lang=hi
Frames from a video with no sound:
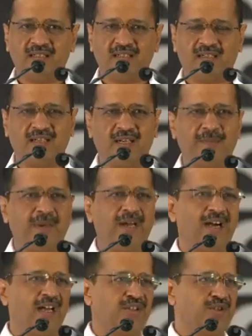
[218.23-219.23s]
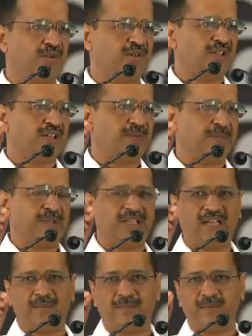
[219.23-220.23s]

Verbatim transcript: कृपया हाथ जोड़ के अपील है आप